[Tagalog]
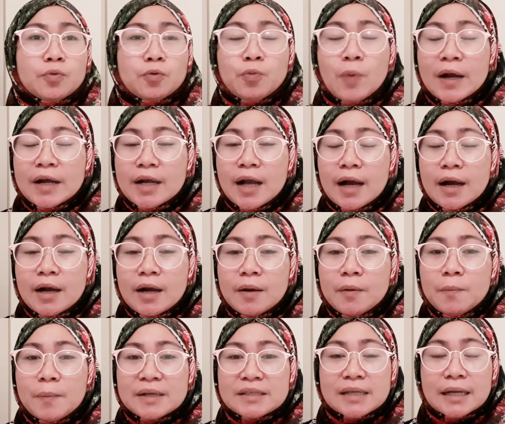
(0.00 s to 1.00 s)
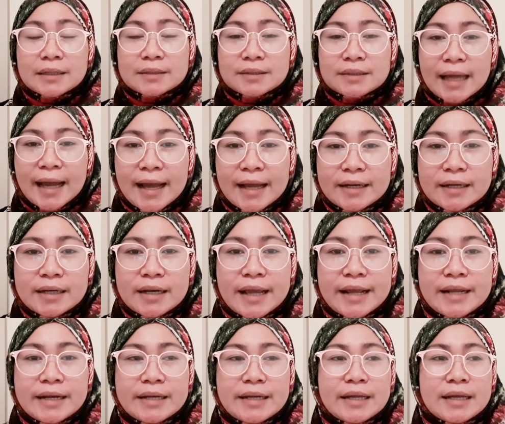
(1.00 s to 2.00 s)
huwag kang masaktan na
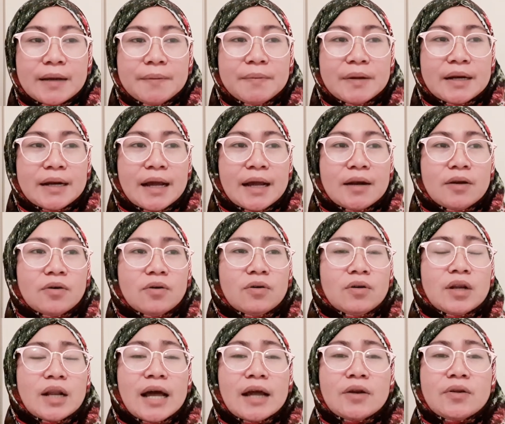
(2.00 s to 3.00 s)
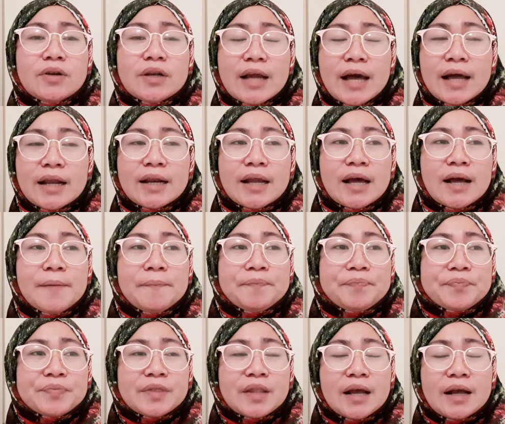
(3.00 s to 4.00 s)
hindi ka manalo. Lalo na na,
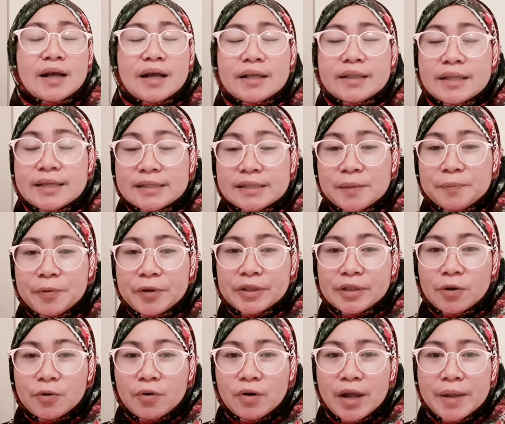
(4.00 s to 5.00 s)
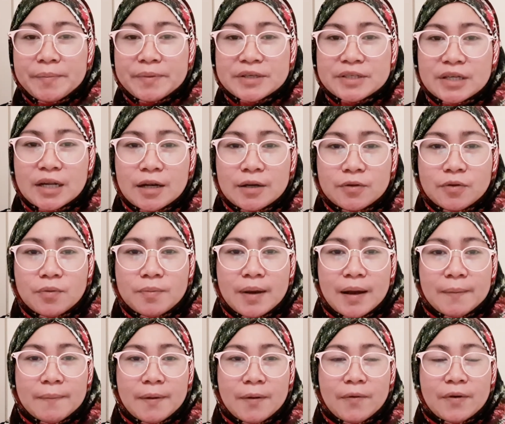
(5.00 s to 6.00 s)
na disappoint ako kay Michelle
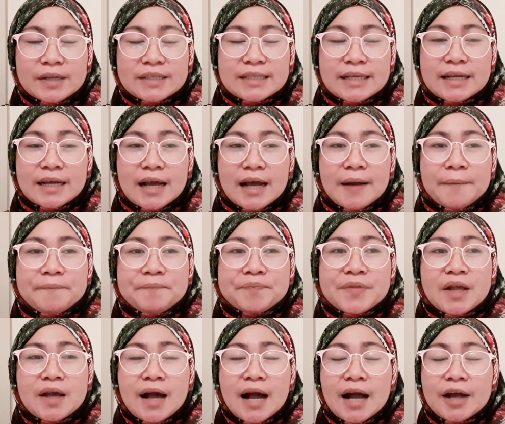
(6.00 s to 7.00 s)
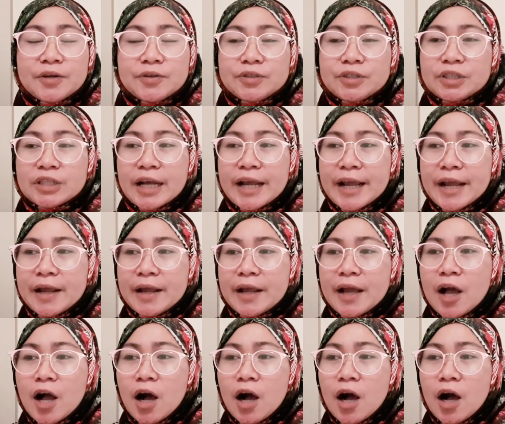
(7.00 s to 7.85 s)
Gumabaw kasi nga, ano siya eh,